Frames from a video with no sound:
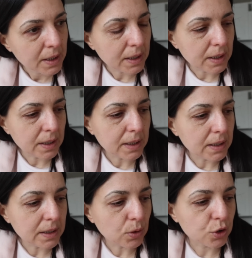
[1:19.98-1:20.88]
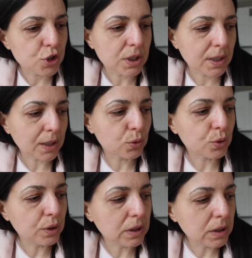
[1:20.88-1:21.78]
eh, ho cercato
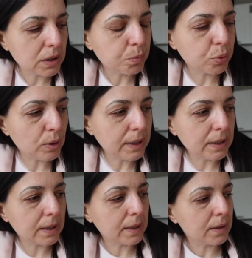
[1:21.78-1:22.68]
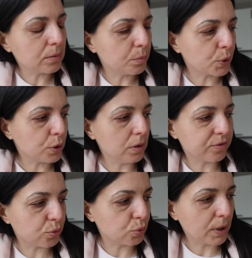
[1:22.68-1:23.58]
di pulire un po' di
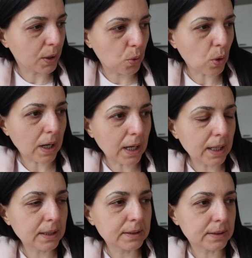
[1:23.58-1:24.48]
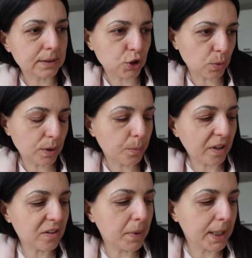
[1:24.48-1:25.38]
fughe qua, eh, diciamo del
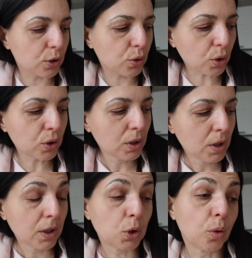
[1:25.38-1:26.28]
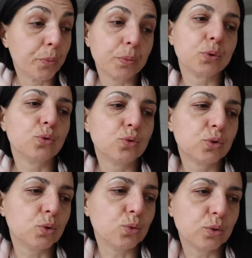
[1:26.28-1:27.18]
pavimento, non proprio
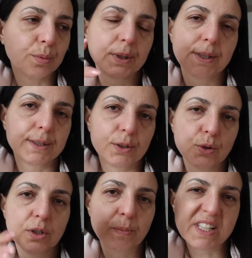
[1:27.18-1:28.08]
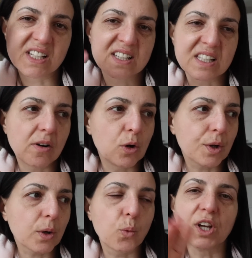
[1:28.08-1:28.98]
tutte tutte perché sennò io penso che stavo
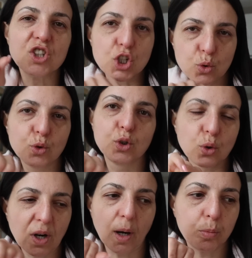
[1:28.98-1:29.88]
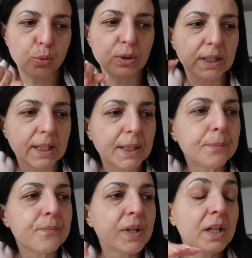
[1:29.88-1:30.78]
ancora qua in ginocchio a pulire